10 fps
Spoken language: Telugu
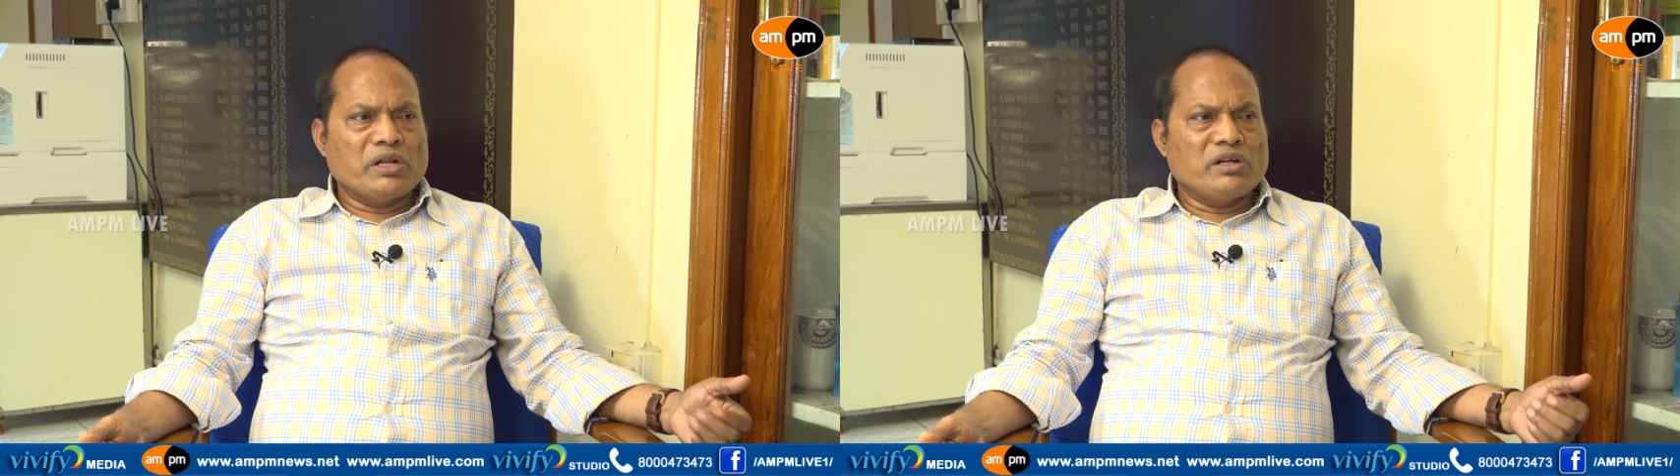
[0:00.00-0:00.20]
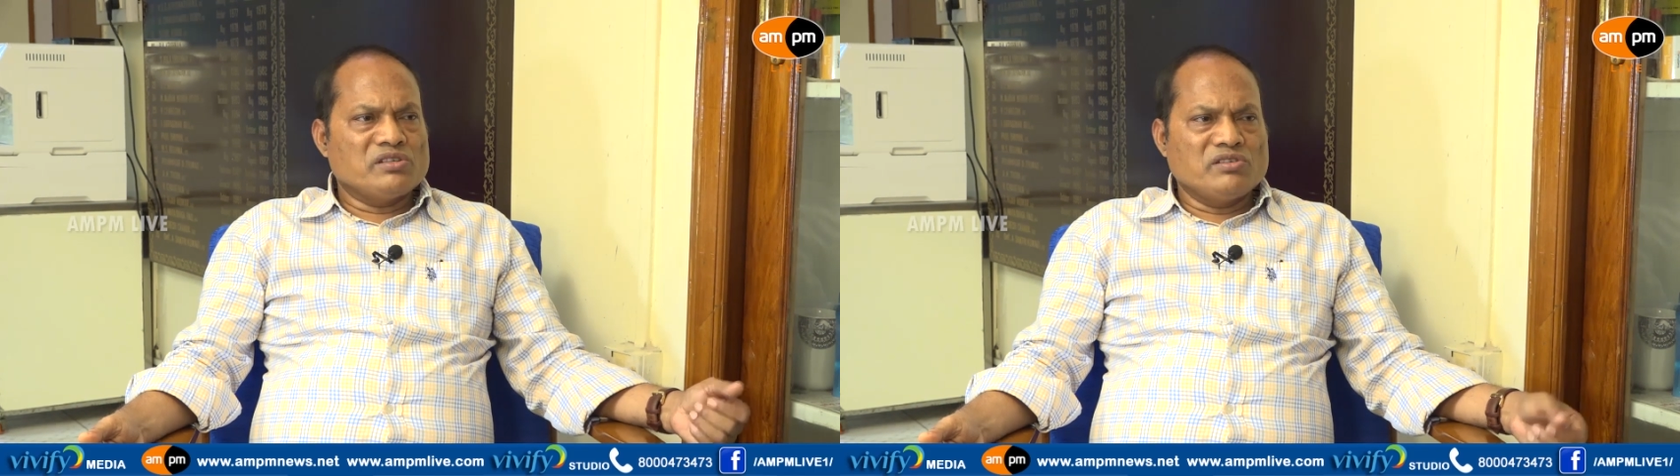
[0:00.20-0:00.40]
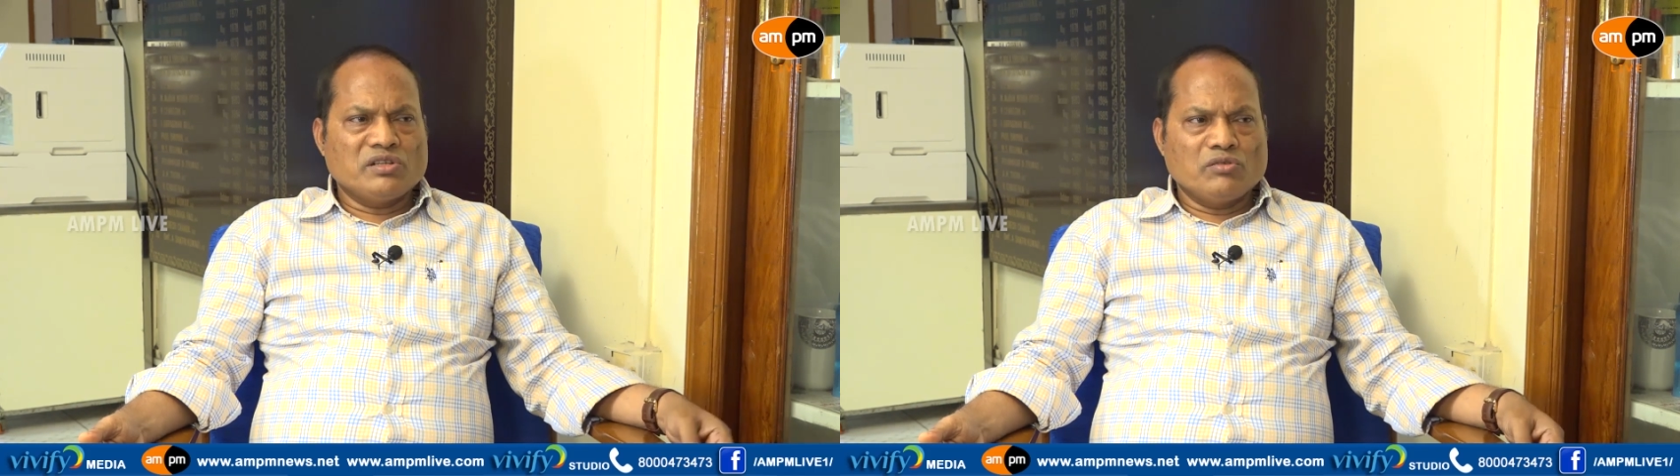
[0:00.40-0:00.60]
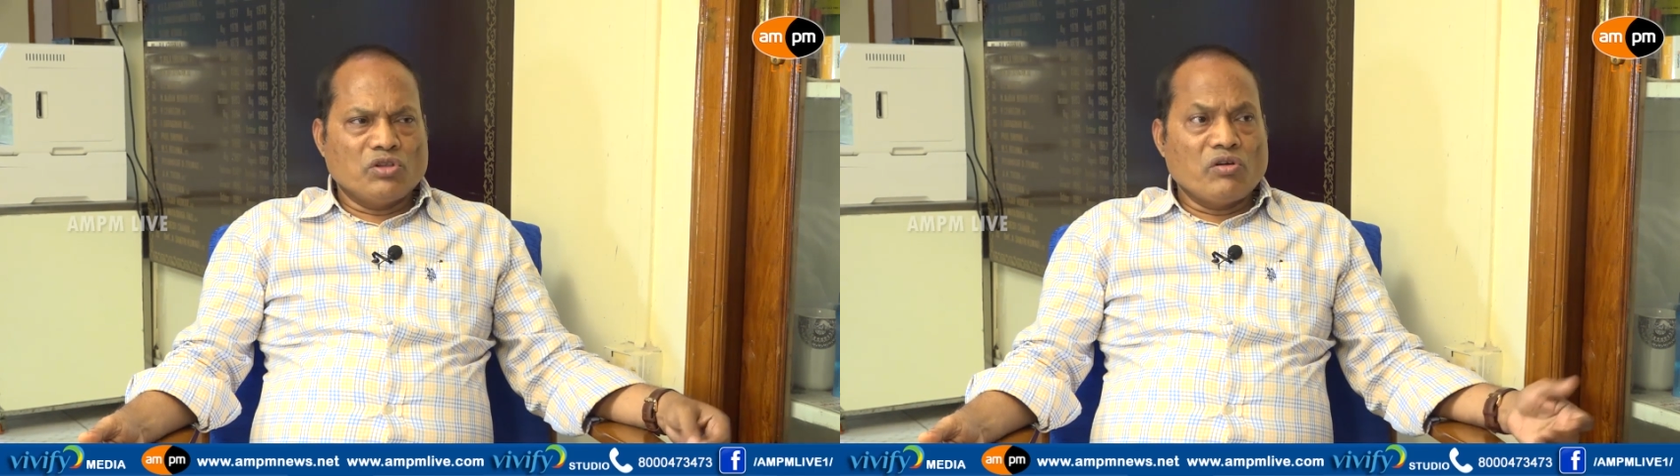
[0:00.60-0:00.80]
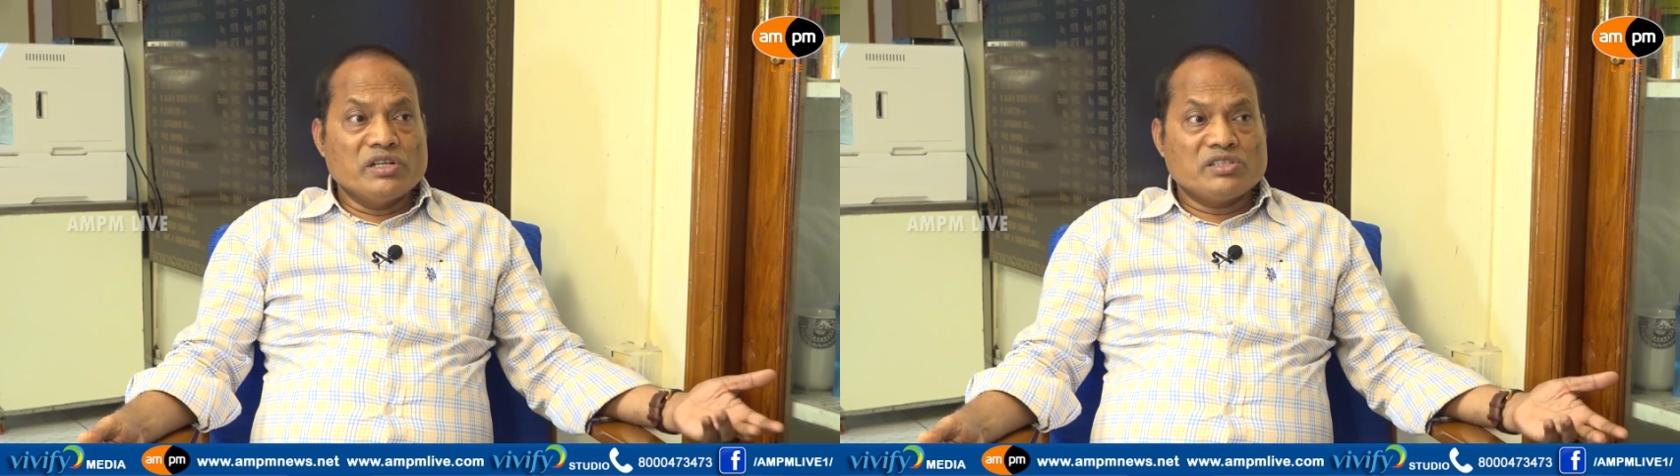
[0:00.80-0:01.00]
పన్నెండు సంవత్సరాలు
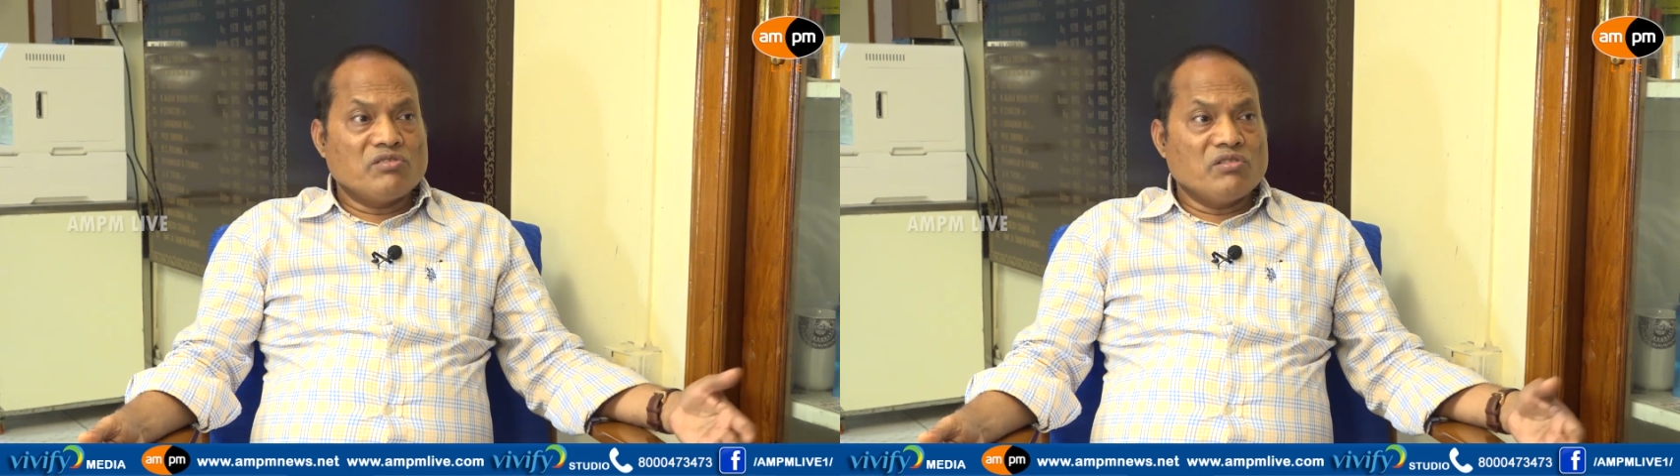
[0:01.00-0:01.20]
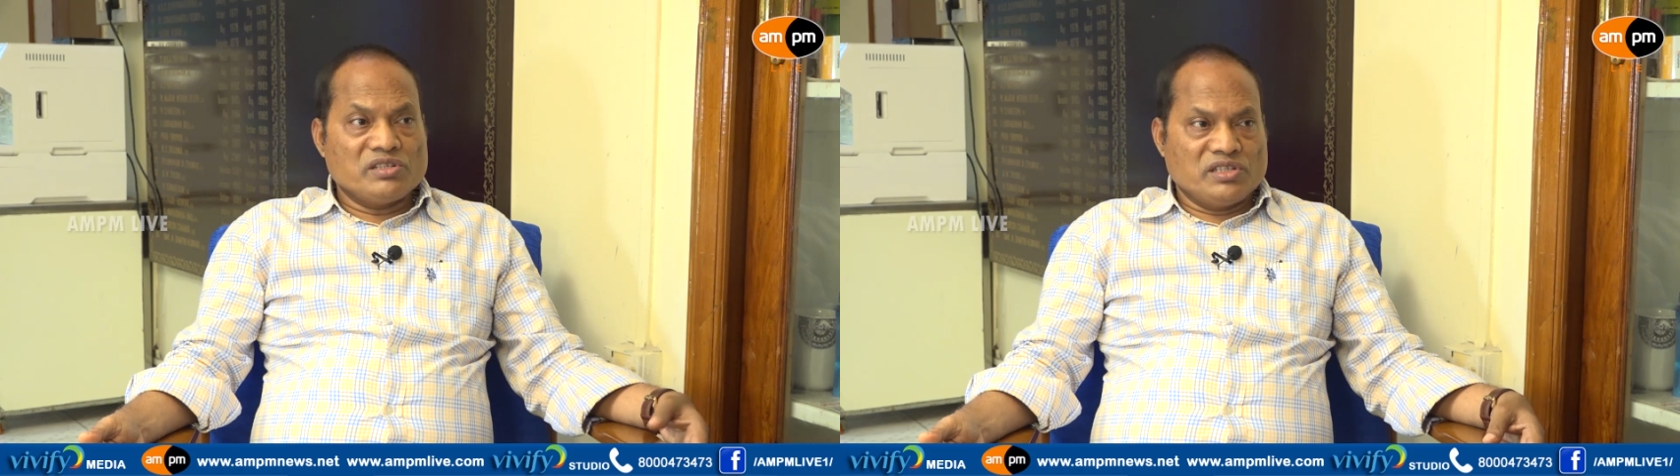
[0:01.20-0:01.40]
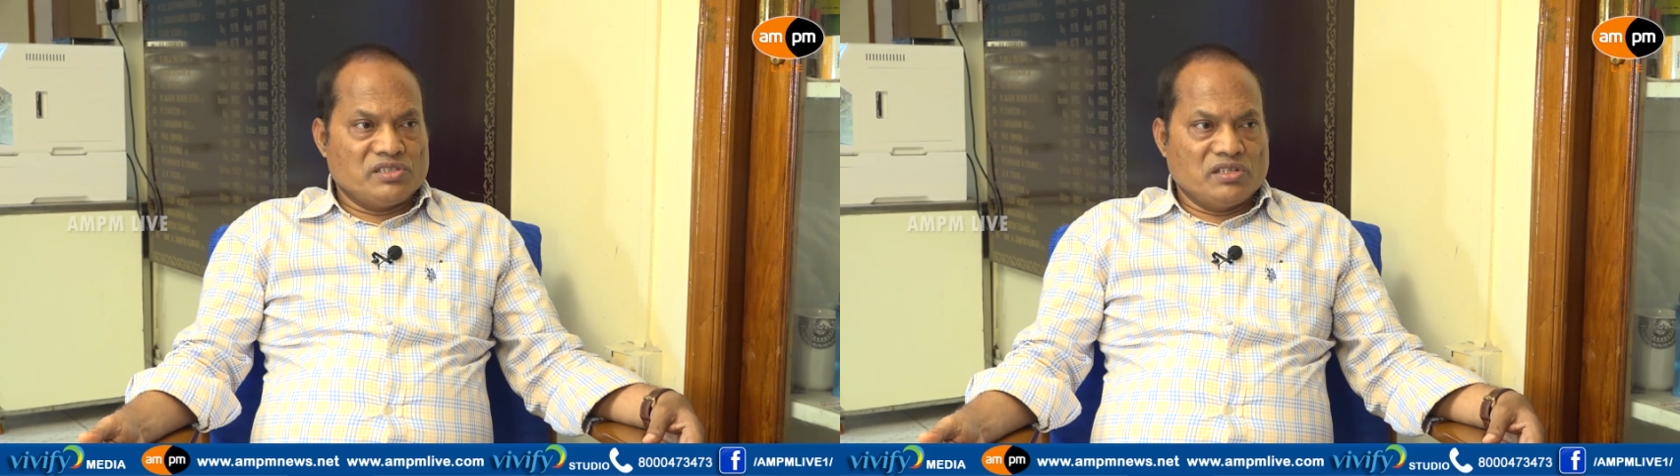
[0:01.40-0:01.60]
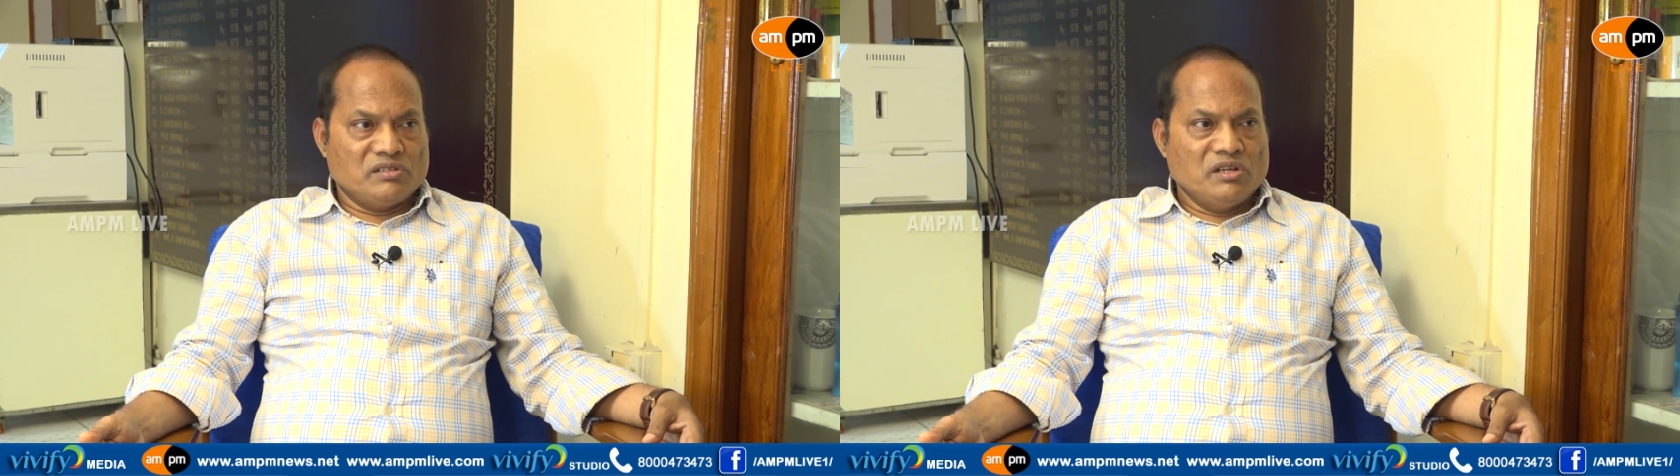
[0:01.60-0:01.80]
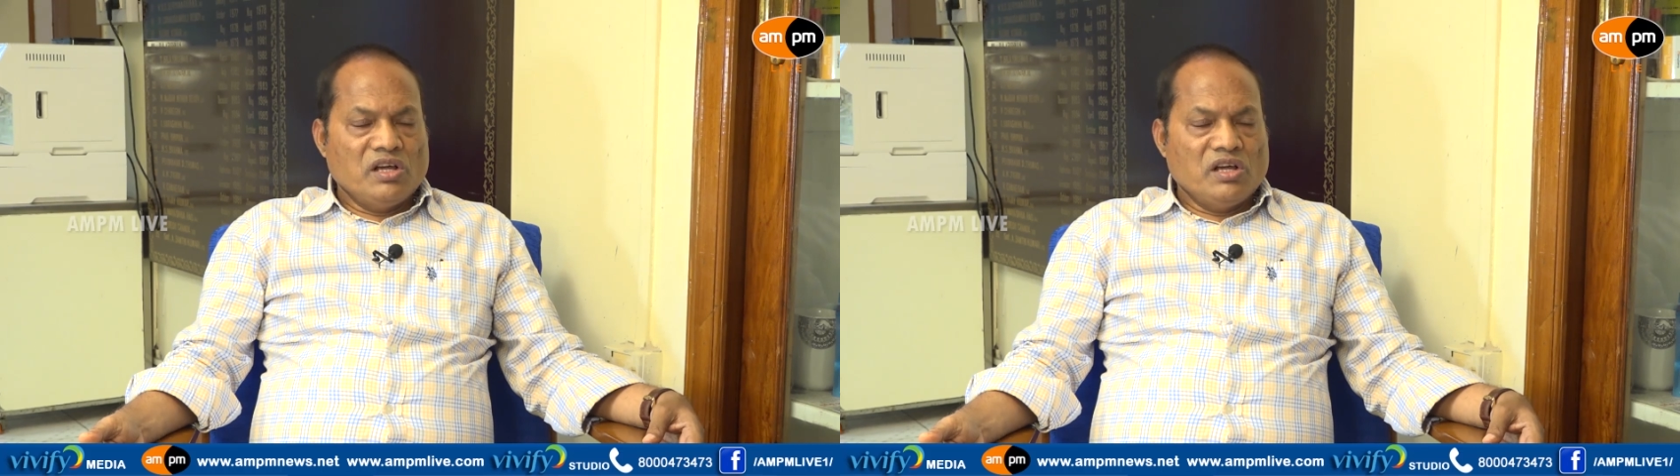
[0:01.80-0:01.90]
గోదావరి డిస్టిక్లోనే చేశాను